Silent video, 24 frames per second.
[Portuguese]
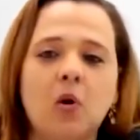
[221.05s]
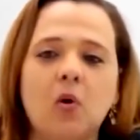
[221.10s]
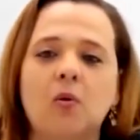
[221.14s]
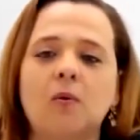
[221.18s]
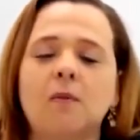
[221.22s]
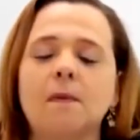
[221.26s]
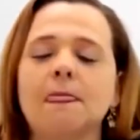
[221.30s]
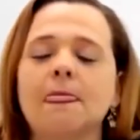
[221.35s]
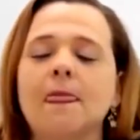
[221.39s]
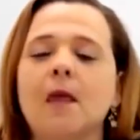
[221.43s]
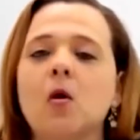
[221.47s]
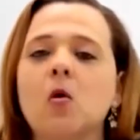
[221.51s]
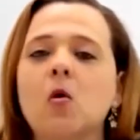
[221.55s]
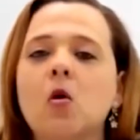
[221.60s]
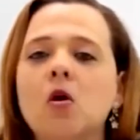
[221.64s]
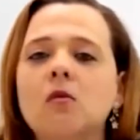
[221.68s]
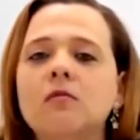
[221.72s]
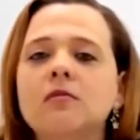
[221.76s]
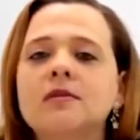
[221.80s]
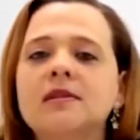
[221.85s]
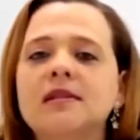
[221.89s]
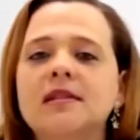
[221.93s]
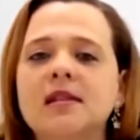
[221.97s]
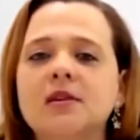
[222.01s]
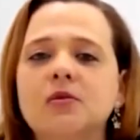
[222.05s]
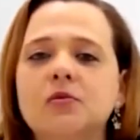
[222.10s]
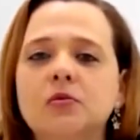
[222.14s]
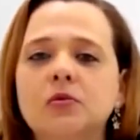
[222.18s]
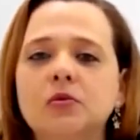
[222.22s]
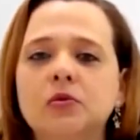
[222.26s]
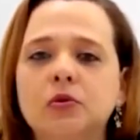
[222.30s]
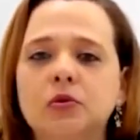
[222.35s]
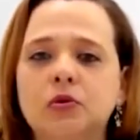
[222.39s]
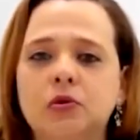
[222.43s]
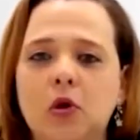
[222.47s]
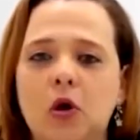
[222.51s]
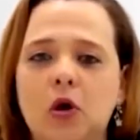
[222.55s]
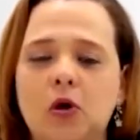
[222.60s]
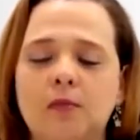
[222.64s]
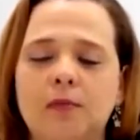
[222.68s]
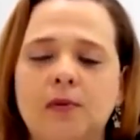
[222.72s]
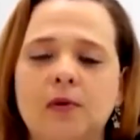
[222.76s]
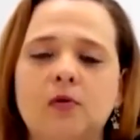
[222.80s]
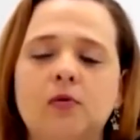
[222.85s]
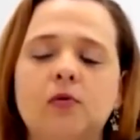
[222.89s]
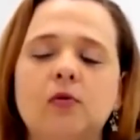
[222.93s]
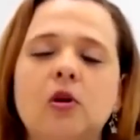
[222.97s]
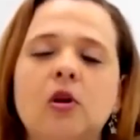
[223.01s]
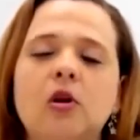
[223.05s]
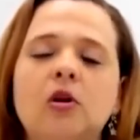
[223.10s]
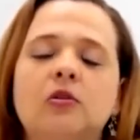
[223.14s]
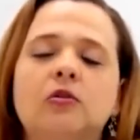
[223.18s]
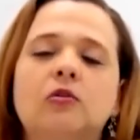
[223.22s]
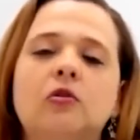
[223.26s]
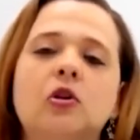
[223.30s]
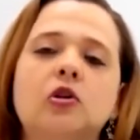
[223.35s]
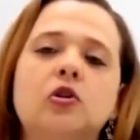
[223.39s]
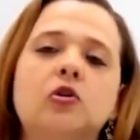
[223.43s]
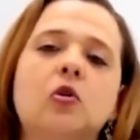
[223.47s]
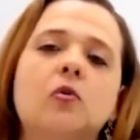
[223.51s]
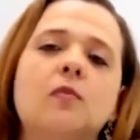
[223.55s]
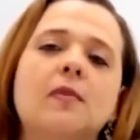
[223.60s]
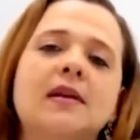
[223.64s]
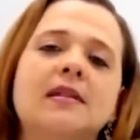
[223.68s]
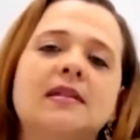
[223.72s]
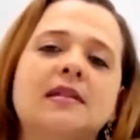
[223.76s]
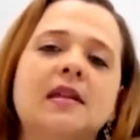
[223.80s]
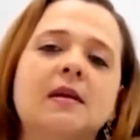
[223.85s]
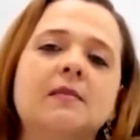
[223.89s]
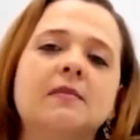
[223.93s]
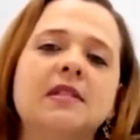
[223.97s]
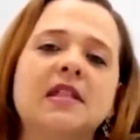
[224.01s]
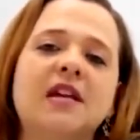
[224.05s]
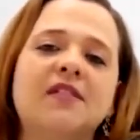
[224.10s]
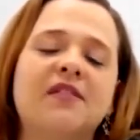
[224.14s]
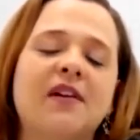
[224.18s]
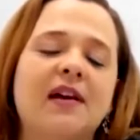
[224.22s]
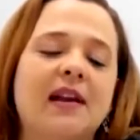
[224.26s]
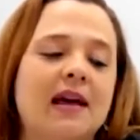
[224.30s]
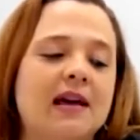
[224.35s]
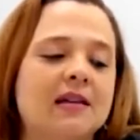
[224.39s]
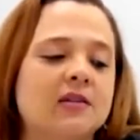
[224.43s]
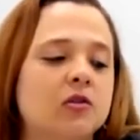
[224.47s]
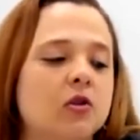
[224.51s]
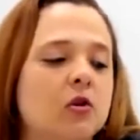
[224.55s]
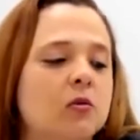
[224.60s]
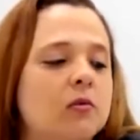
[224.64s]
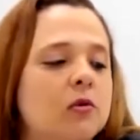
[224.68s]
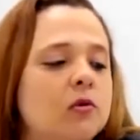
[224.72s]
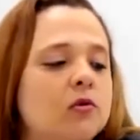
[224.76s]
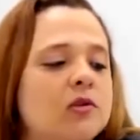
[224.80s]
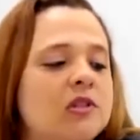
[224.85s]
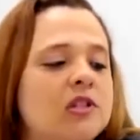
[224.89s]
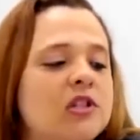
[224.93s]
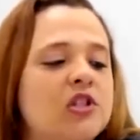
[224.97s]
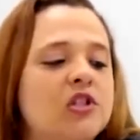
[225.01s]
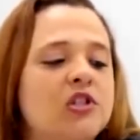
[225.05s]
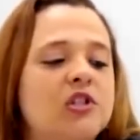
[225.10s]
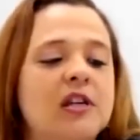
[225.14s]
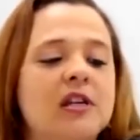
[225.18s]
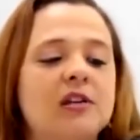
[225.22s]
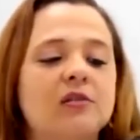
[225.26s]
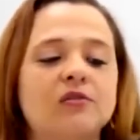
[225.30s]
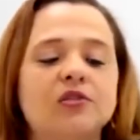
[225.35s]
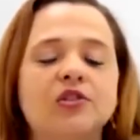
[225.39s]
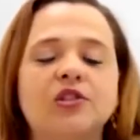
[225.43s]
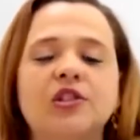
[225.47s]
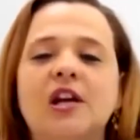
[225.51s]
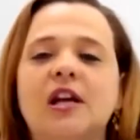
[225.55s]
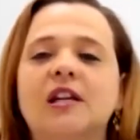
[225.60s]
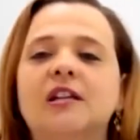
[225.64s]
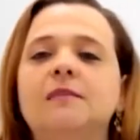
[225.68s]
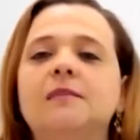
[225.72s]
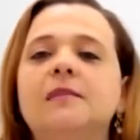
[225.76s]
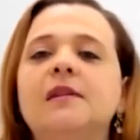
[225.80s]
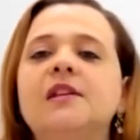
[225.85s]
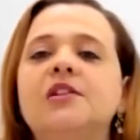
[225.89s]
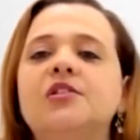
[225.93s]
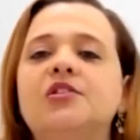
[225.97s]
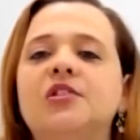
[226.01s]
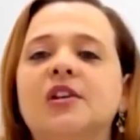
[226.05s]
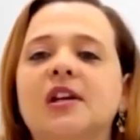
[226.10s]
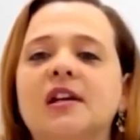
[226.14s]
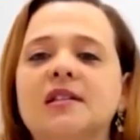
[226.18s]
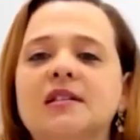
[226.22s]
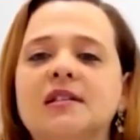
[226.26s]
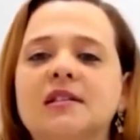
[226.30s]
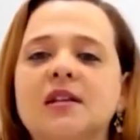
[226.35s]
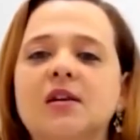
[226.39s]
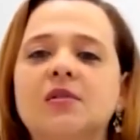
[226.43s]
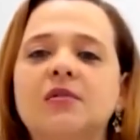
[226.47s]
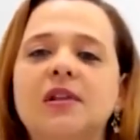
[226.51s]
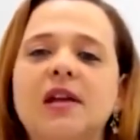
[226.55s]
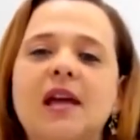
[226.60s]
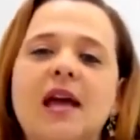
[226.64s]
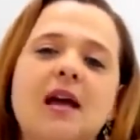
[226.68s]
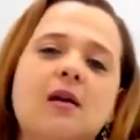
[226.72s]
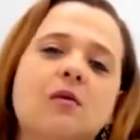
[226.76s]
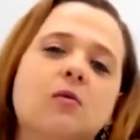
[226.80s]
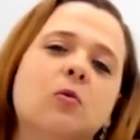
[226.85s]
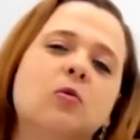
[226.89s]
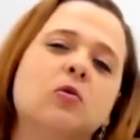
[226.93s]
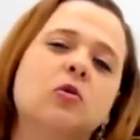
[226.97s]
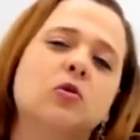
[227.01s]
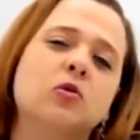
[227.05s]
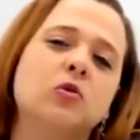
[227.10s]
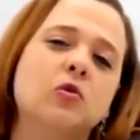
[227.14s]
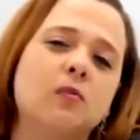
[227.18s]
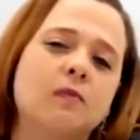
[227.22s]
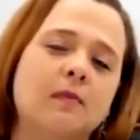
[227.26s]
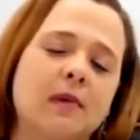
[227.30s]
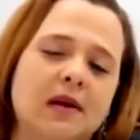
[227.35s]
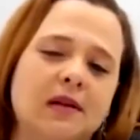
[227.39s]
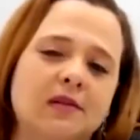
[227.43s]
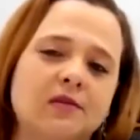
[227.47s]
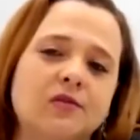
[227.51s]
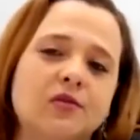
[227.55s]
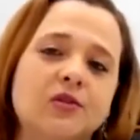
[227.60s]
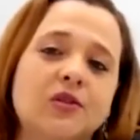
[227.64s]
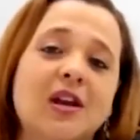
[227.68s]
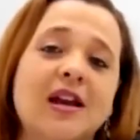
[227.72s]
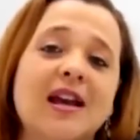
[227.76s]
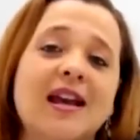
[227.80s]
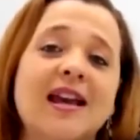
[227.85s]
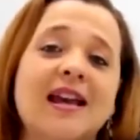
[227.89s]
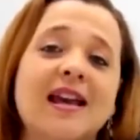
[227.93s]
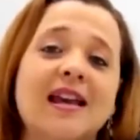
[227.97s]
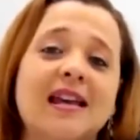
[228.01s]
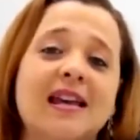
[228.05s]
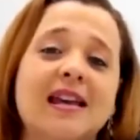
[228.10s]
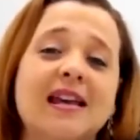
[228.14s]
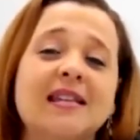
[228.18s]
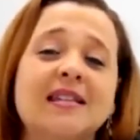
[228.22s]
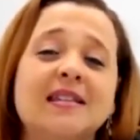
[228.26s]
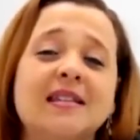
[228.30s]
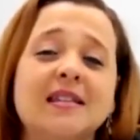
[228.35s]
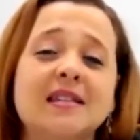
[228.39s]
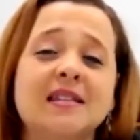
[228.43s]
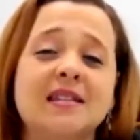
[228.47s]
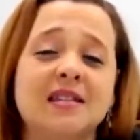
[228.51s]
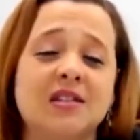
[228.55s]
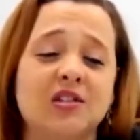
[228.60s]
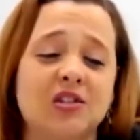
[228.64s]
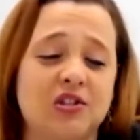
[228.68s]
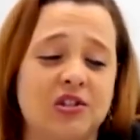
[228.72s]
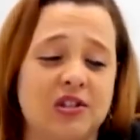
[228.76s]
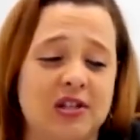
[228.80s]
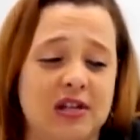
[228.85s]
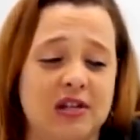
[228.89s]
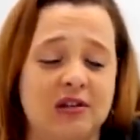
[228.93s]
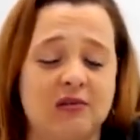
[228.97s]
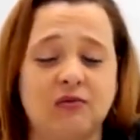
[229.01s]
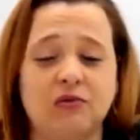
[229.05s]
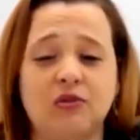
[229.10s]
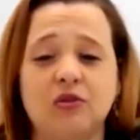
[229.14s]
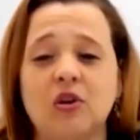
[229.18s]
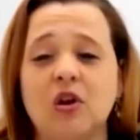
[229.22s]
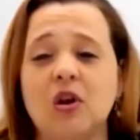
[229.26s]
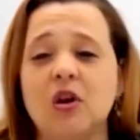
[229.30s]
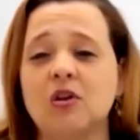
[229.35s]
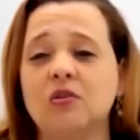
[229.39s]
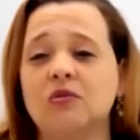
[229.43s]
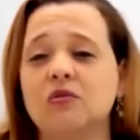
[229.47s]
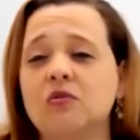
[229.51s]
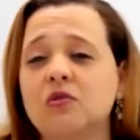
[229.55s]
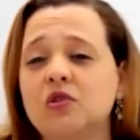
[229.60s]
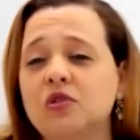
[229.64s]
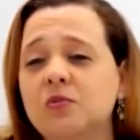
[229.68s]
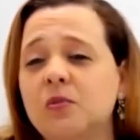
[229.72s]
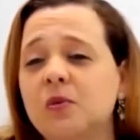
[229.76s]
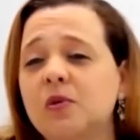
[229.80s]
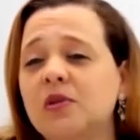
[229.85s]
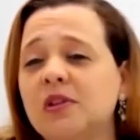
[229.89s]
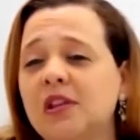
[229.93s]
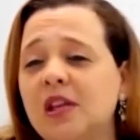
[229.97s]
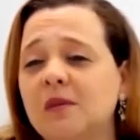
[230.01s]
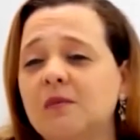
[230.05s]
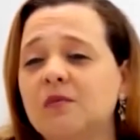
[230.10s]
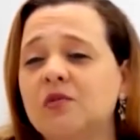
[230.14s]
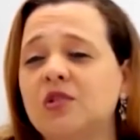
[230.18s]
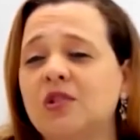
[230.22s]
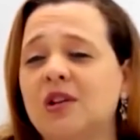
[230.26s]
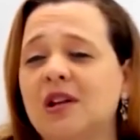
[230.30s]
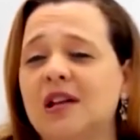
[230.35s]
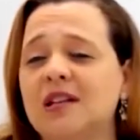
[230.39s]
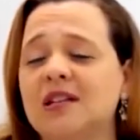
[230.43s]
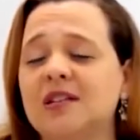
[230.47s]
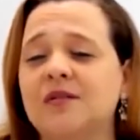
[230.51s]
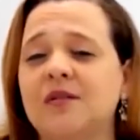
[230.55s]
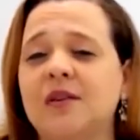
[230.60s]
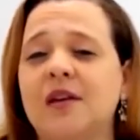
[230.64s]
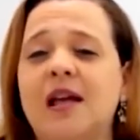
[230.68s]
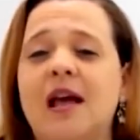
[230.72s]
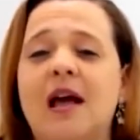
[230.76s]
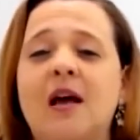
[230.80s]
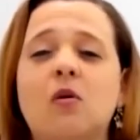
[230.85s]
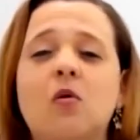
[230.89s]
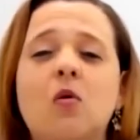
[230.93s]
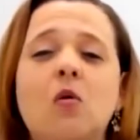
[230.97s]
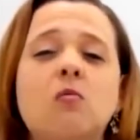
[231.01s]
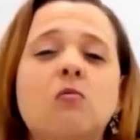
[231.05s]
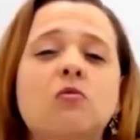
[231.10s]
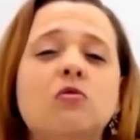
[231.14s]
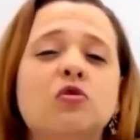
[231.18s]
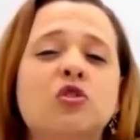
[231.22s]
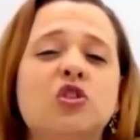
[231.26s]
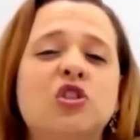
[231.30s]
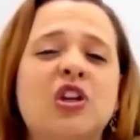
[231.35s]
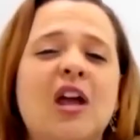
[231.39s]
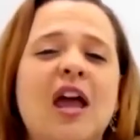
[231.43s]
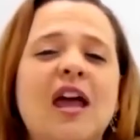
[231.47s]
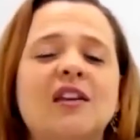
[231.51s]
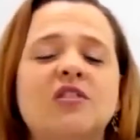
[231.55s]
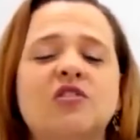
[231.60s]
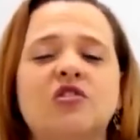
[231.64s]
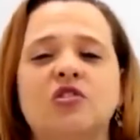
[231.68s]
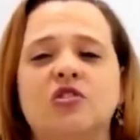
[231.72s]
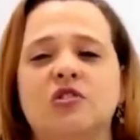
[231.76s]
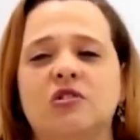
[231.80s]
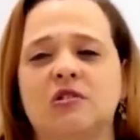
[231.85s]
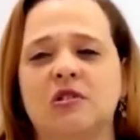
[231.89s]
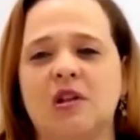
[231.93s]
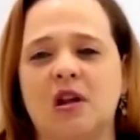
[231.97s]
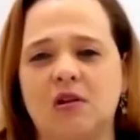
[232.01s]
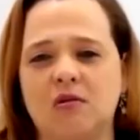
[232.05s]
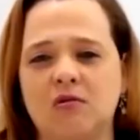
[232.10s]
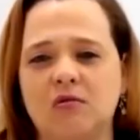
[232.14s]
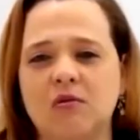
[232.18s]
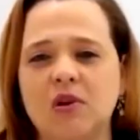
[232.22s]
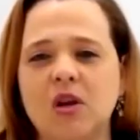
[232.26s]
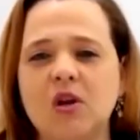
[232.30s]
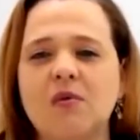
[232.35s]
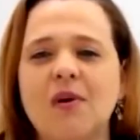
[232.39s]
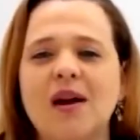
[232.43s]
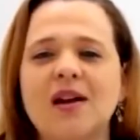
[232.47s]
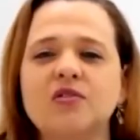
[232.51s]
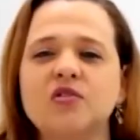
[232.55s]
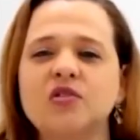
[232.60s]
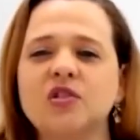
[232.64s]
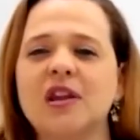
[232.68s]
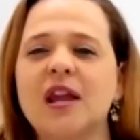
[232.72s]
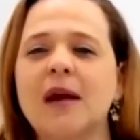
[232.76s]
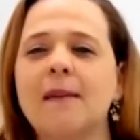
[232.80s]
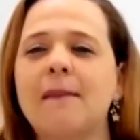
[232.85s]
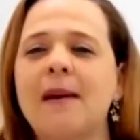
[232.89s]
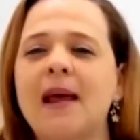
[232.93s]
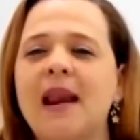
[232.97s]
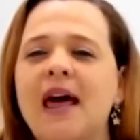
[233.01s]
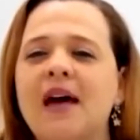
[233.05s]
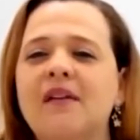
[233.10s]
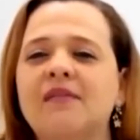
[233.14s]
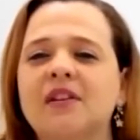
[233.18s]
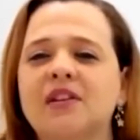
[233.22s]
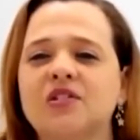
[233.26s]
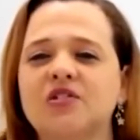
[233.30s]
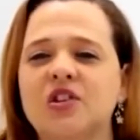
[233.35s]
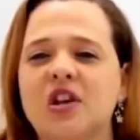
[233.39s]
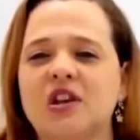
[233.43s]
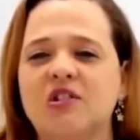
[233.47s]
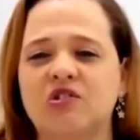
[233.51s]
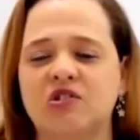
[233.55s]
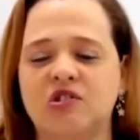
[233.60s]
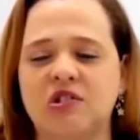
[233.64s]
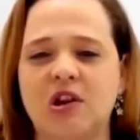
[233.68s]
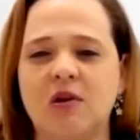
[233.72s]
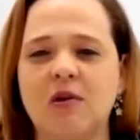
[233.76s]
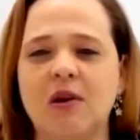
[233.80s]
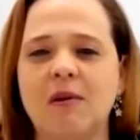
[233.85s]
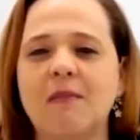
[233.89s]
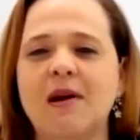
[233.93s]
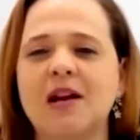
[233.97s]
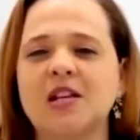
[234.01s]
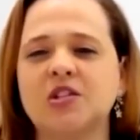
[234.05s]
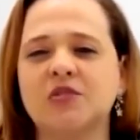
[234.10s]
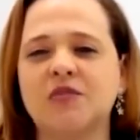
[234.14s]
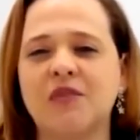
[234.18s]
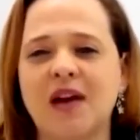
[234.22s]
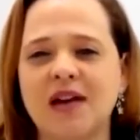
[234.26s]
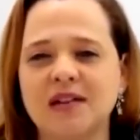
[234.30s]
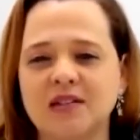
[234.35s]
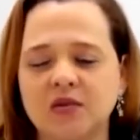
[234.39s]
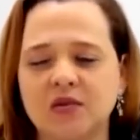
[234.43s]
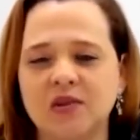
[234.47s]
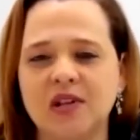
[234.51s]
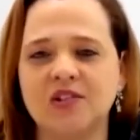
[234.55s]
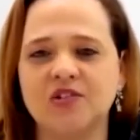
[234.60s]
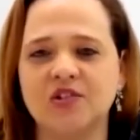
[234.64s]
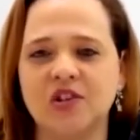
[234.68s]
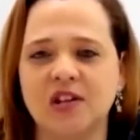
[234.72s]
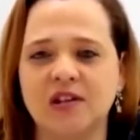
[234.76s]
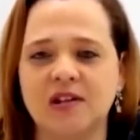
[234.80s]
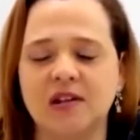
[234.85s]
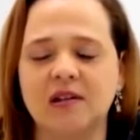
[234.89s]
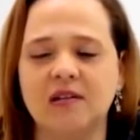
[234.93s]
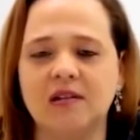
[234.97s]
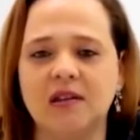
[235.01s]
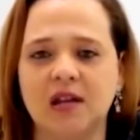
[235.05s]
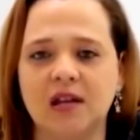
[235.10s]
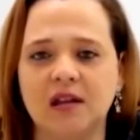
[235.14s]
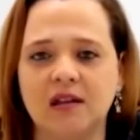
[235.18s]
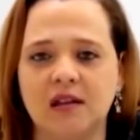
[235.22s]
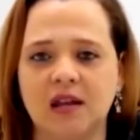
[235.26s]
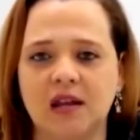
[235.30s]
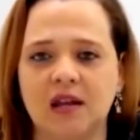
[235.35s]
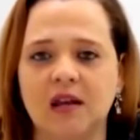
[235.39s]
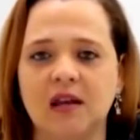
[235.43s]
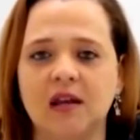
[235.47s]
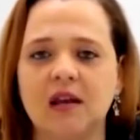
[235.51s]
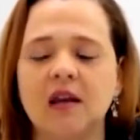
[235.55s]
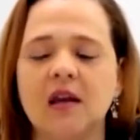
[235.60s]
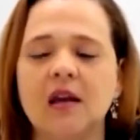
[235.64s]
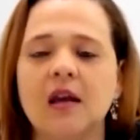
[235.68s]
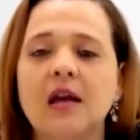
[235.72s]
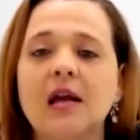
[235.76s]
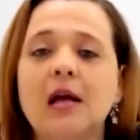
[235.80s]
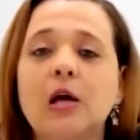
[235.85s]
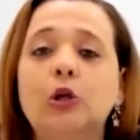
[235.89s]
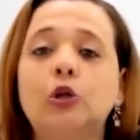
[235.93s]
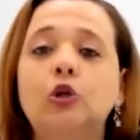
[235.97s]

Bom, como segundo tópico, nós começamos a falar sobre os estilos de administração de recursos humanos. Esses estilos nós podemos classificar como gestão. Eu acho que a palavra gestão é mais fácil da gente entender.